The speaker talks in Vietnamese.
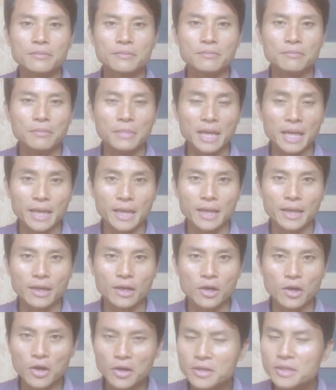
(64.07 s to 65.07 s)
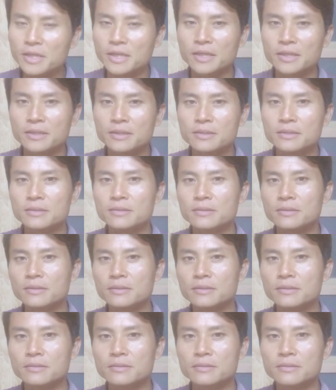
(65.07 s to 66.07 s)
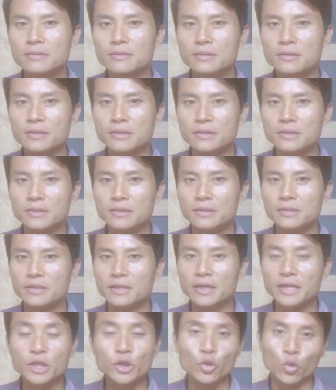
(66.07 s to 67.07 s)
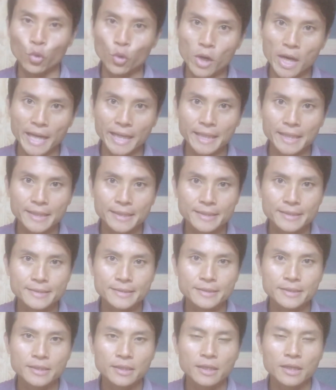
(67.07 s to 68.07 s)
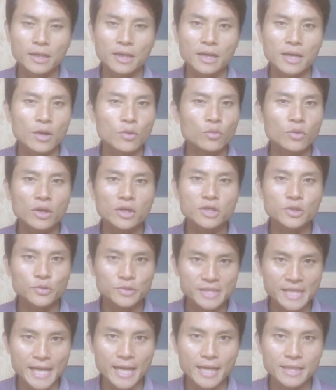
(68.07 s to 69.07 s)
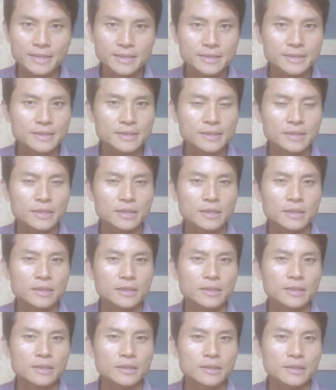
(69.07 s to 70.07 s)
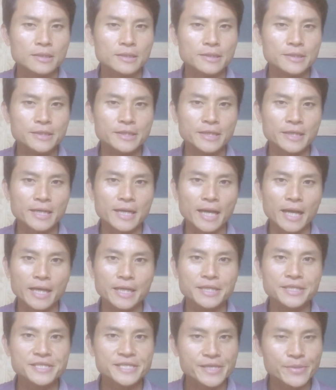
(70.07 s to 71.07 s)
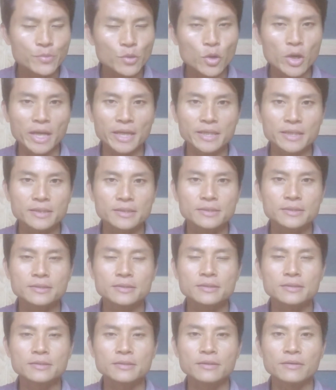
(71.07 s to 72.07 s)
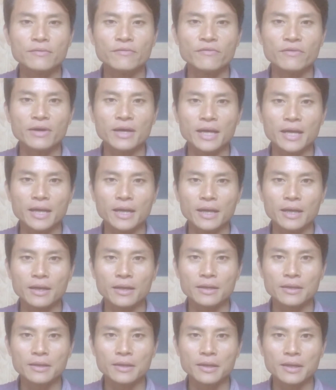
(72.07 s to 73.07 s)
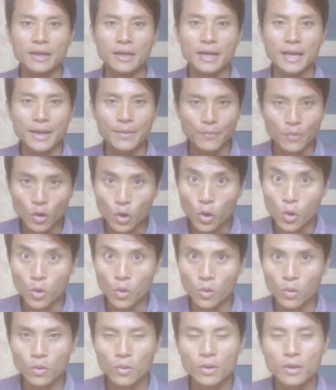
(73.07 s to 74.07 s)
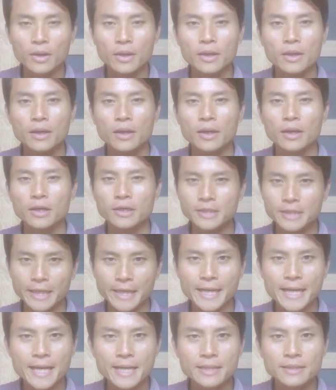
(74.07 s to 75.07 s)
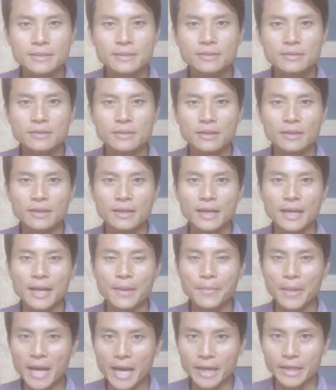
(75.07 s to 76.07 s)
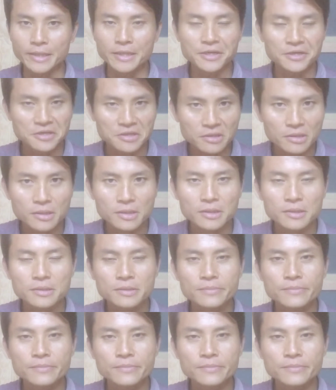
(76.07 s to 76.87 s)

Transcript: mà có được từ những cái thủ đoạn không có trong sáng, từ những cái chiếm đoạt và làm khổ người khác, làm hại đất nước.